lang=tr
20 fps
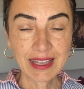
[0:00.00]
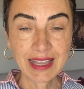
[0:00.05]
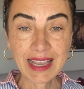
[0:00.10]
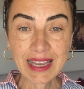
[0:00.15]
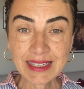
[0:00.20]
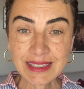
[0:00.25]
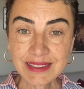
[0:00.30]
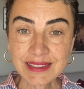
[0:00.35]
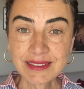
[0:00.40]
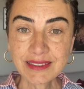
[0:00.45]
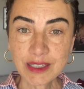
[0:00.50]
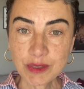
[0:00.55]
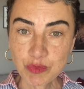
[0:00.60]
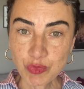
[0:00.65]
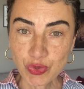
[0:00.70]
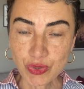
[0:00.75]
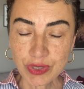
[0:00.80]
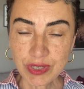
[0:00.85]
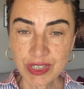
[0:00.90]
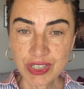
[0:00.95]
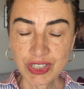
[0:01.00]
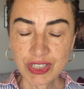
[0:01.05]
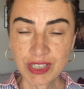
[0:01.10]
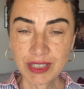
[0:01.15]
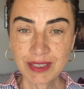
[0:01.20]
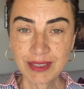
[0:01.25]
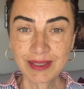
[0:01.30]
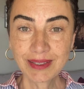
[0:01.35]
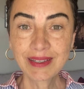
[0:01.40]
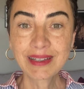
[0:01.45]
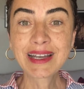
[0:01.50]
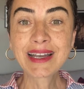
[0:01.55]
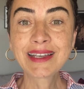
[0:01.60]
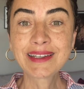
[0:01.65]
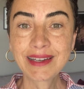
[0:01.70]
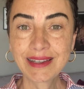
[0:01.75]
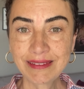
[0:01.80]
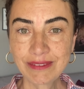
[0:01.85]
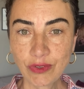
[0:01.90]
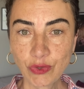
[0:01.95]
En azından bunun için
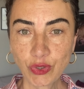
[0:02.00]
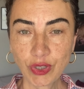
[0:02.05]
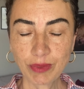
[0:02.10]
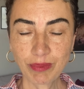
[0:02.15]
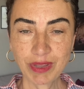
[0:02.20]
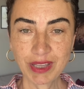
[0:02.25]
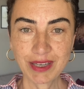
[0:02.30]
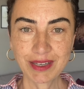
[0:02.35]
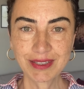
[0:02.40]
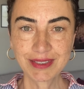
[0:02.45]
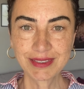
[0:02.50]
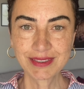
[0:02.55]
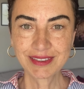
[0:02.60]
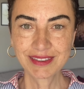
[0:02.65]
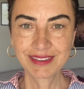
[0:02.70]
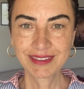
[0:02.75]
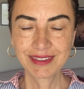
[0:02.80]
gayretli olabiliriz.